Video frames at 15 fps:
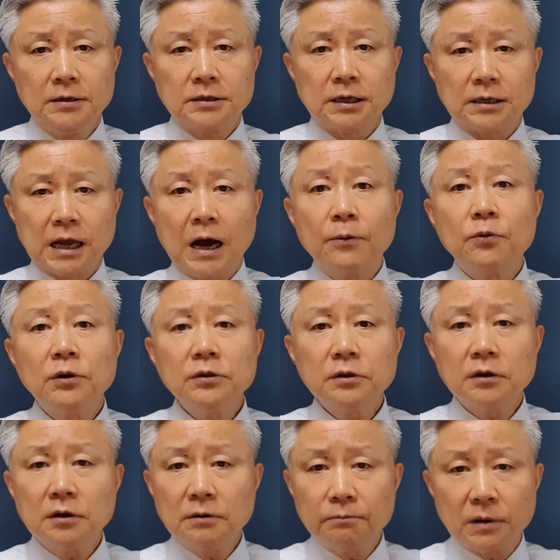자,
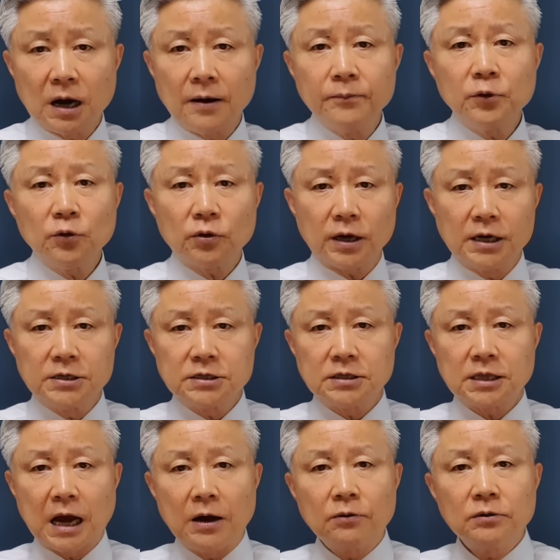당원들 마음대로
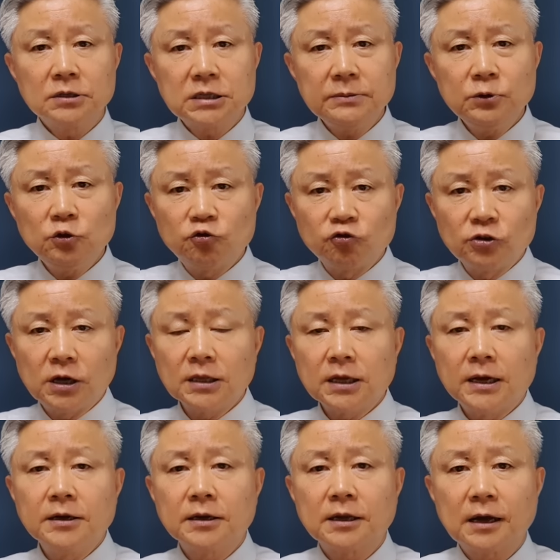가야지. 당심이
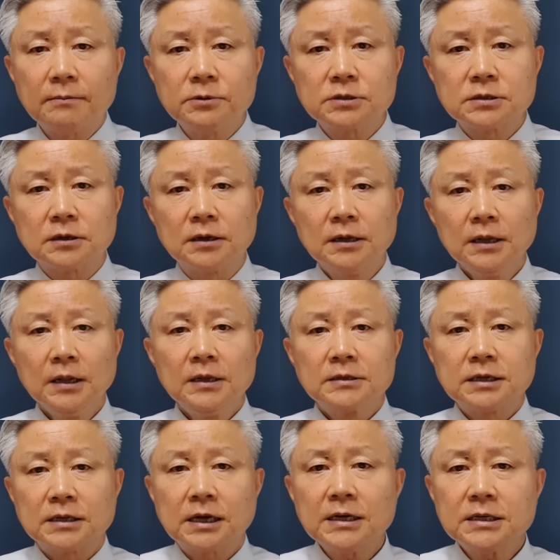중요하다. 이렇게 하면서
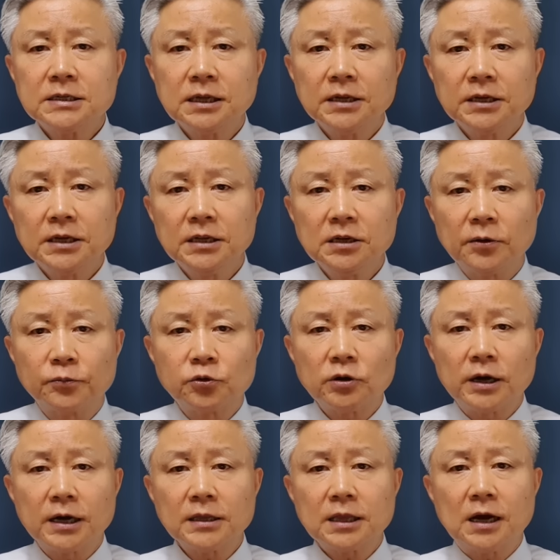자, 다시는 이런 일이
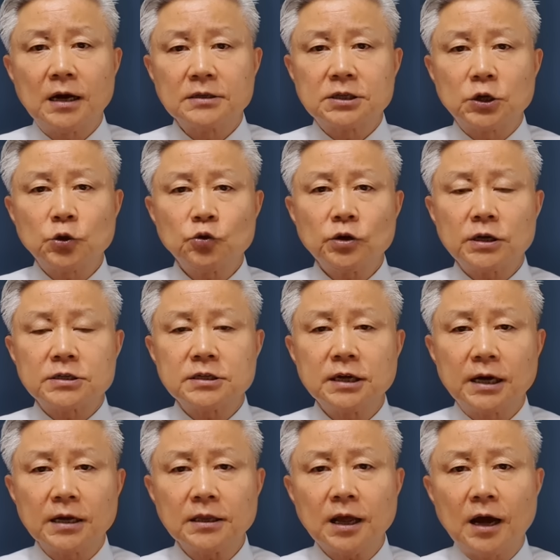없도록 하겠다. 제도도
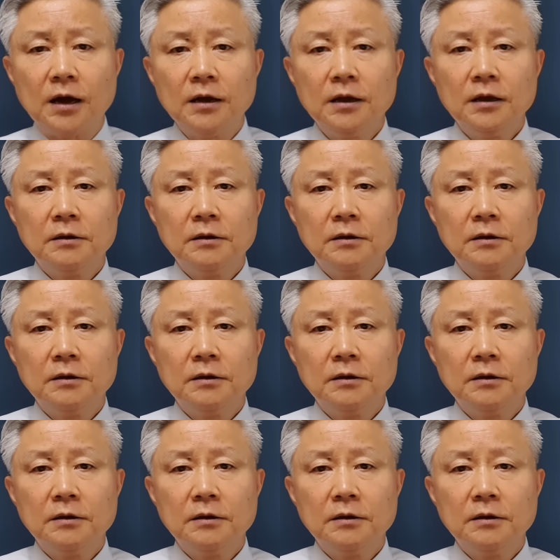개선하겠다.